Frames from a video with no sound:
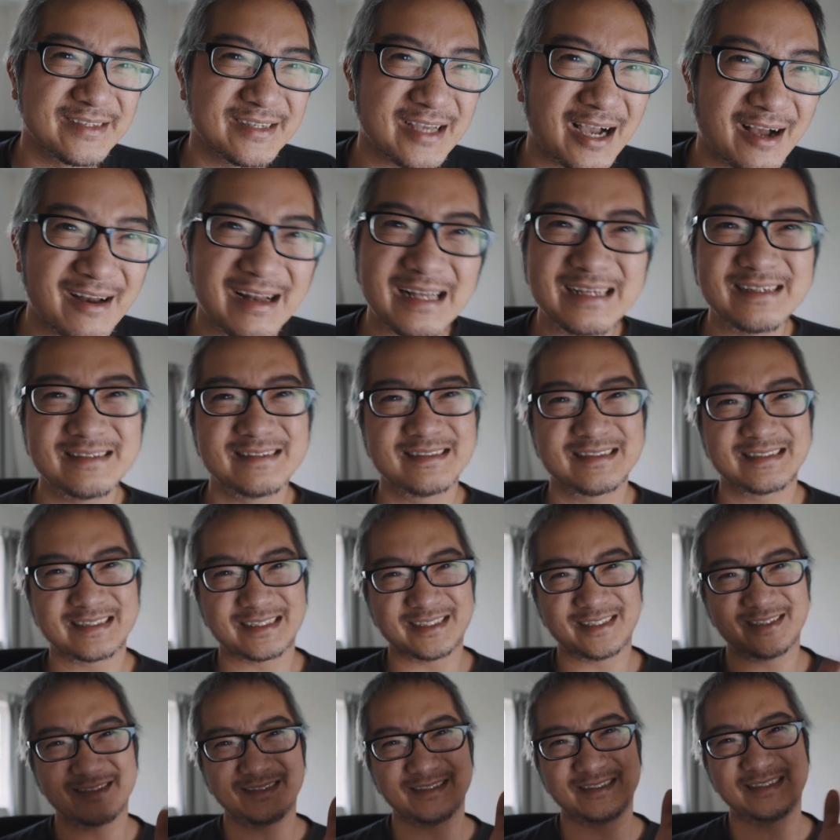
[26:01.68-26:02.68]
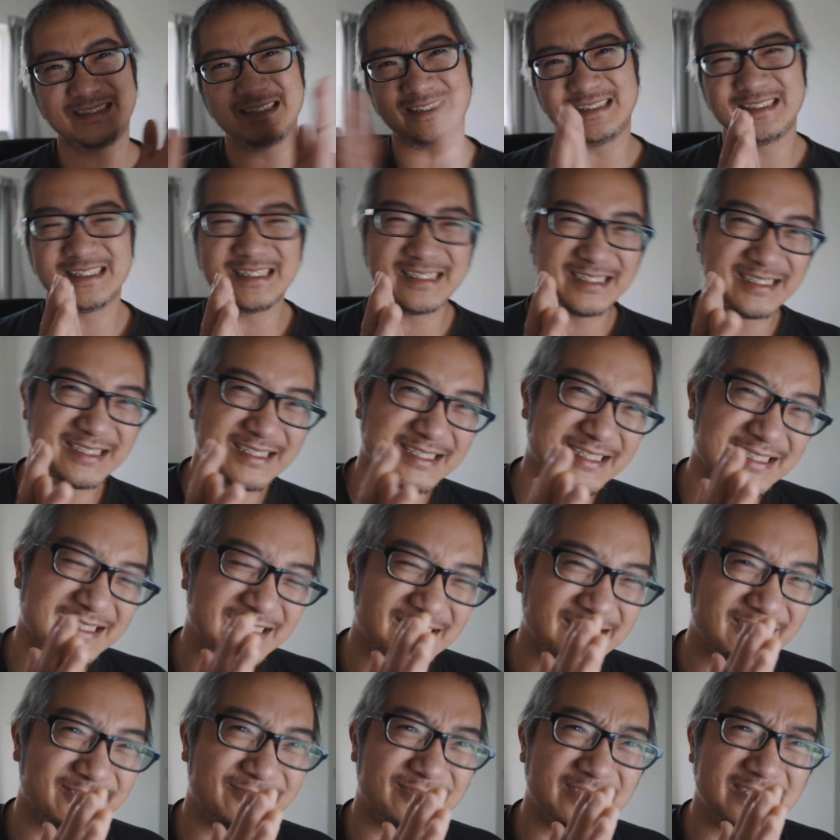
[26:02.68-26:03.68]
好了，这个就是今天的
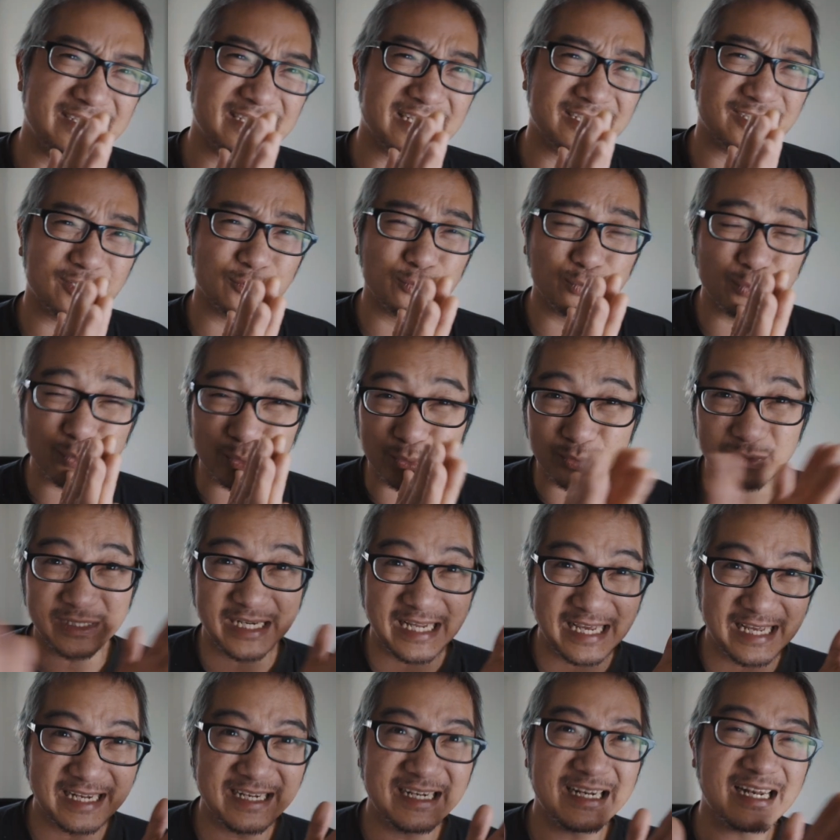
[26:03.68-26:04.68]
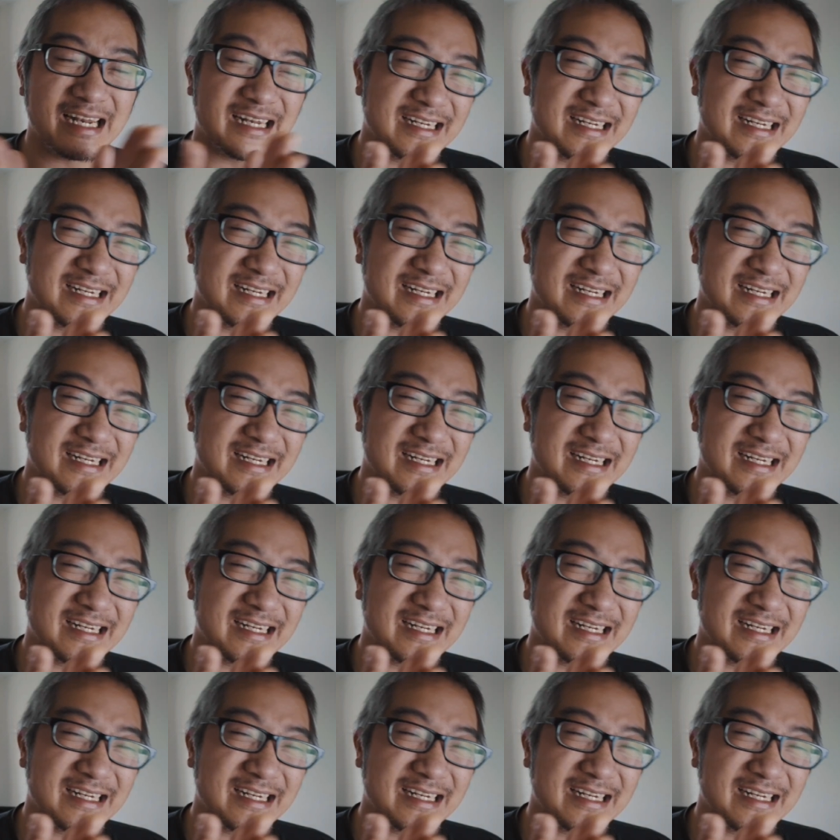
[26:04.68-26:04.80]
一个分享，就五年